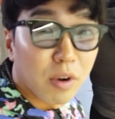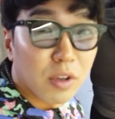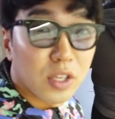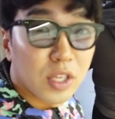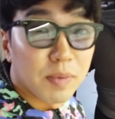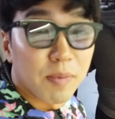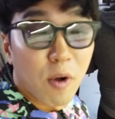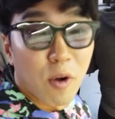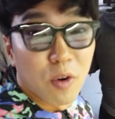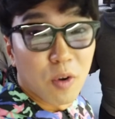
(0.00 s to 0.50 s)

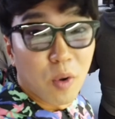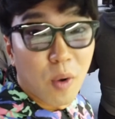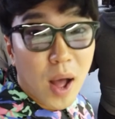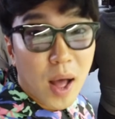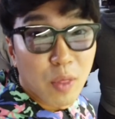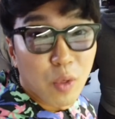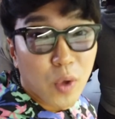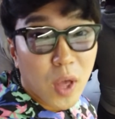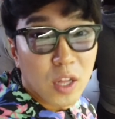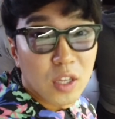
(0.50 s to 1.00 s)
브런치 먹으러
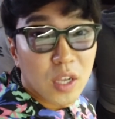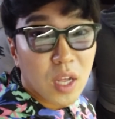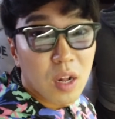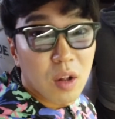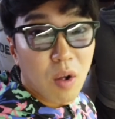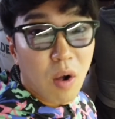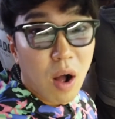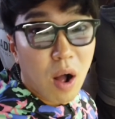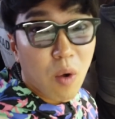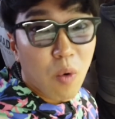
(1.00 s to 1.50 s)
와도
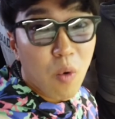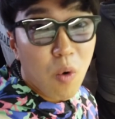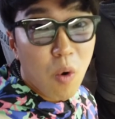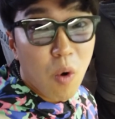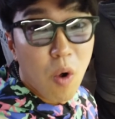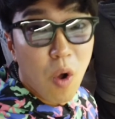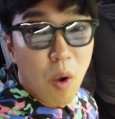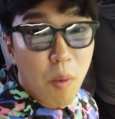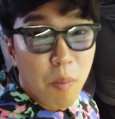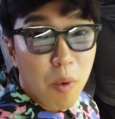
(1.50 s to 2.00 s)
괜찮을 것 같고
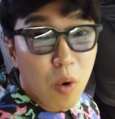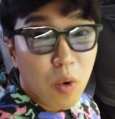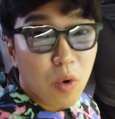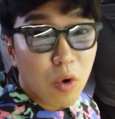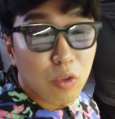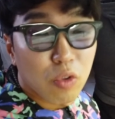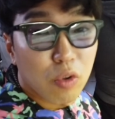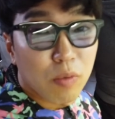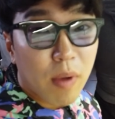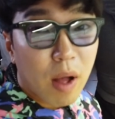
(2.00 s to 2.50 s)
볼
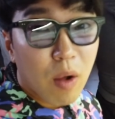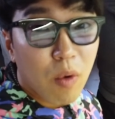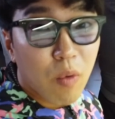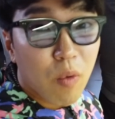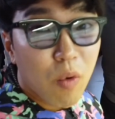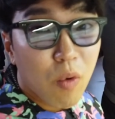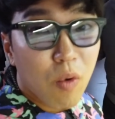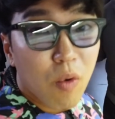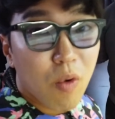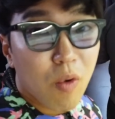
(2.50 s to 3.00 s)
것도
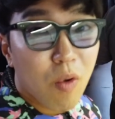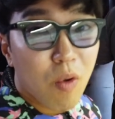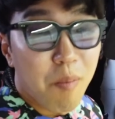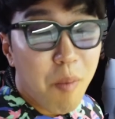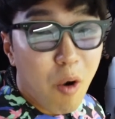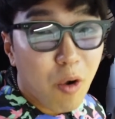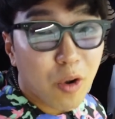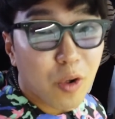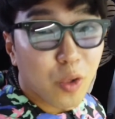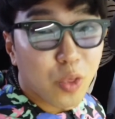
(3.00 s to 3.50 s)
많고
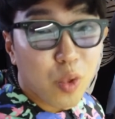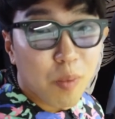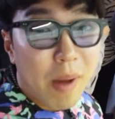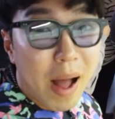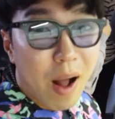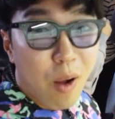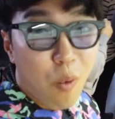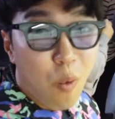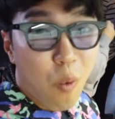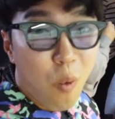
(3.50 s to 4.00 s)
먹을 것도
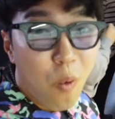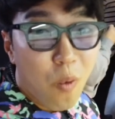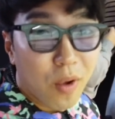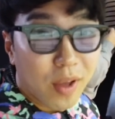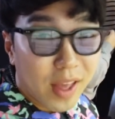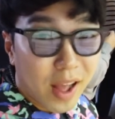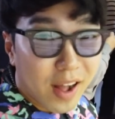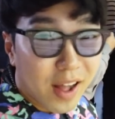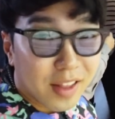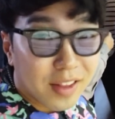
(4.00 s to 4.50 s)

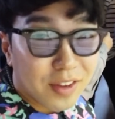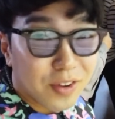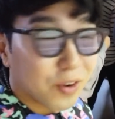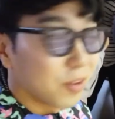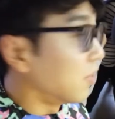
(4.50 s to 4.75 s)
많고 약간